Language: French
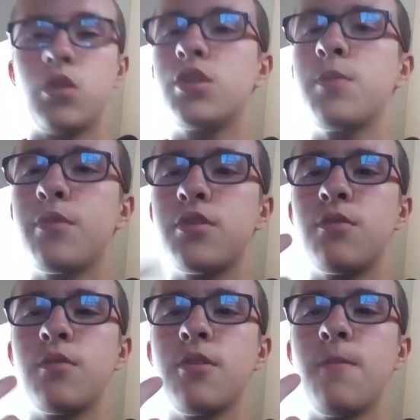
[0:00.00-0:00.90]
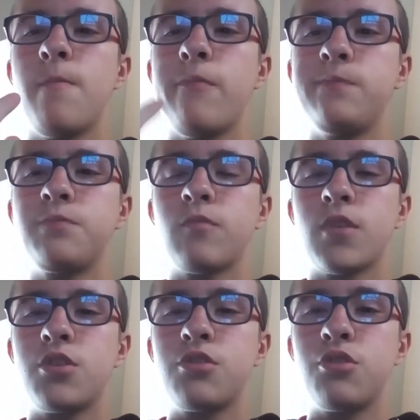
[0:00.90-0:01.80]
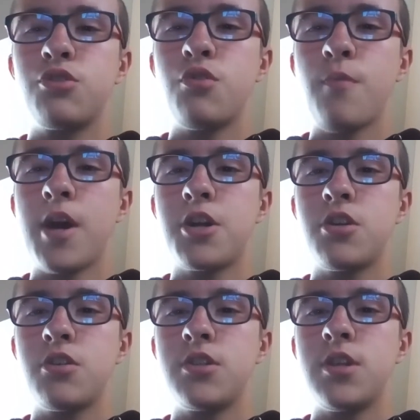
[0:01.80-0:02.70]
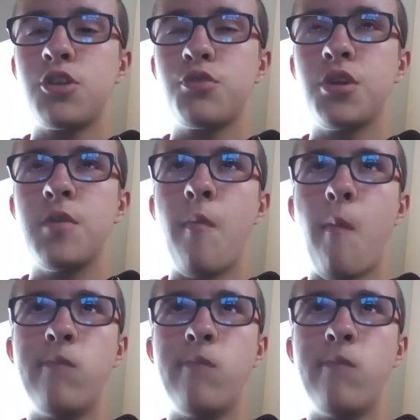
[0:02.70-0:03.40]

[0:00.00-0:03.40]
aussi pour les demandes, ce que je mâche, c'est un chewing-gum.